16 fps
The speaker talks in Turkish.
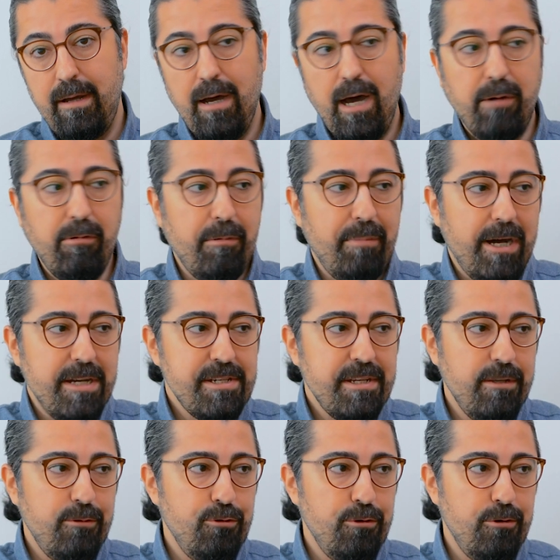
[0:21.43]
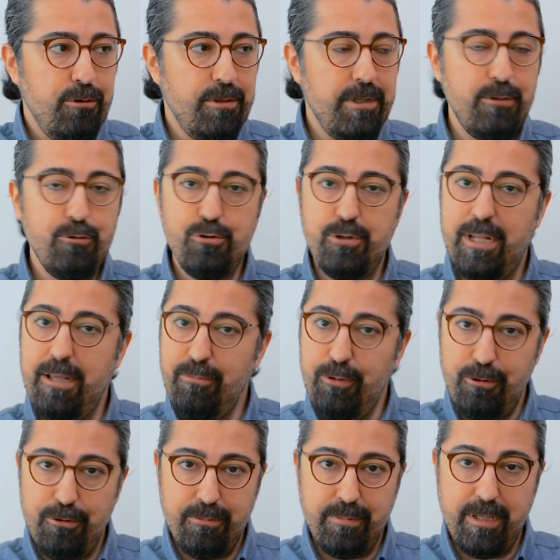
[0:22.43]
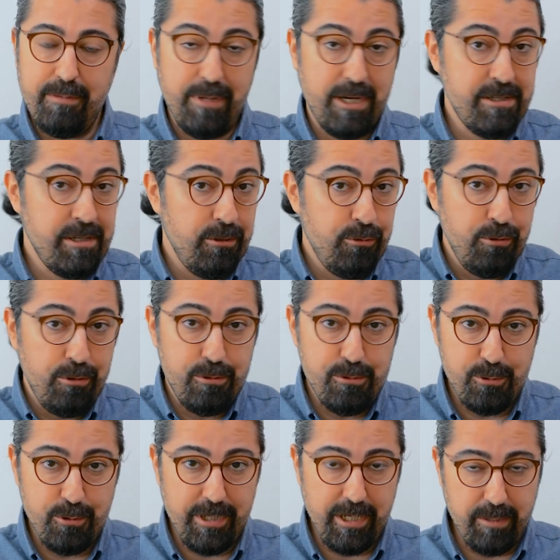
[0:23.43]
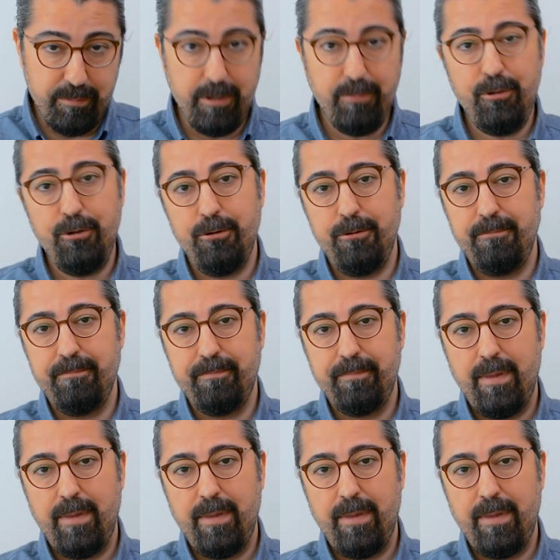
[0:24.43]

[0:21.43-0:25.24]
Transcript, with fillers: Ama başka türlü de düşünemiyorum ki. Başka türlüsünü yapamıyorum.